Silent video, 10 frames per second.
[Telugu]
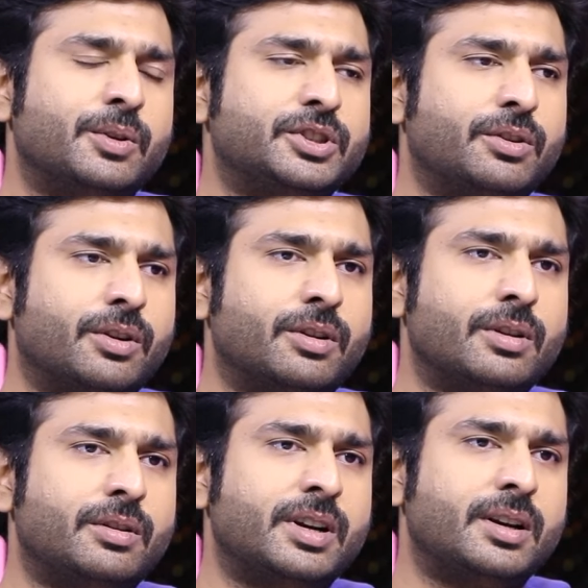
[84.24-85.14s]
వచ్చే రెండు
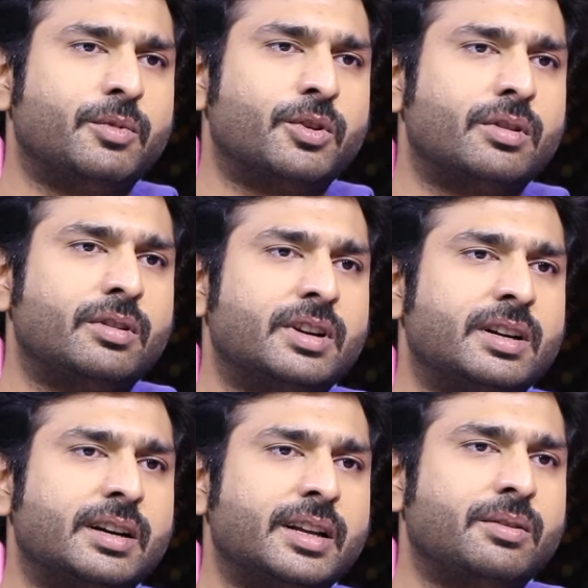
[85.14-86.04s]
రోజులు ఉండండి మూడు రోజులు
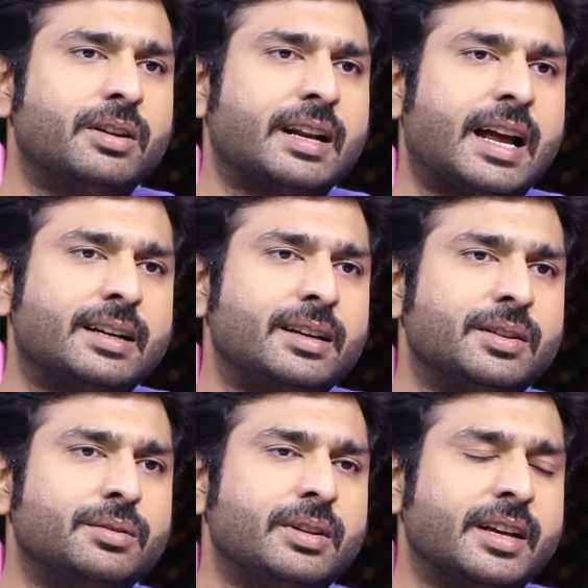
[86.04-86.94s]
ఉండండి అంటే కూడా
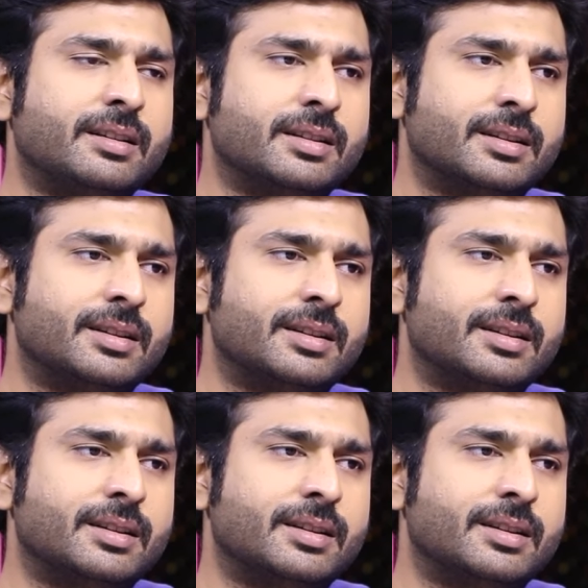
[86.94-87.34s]
రావట్లేదు లైక్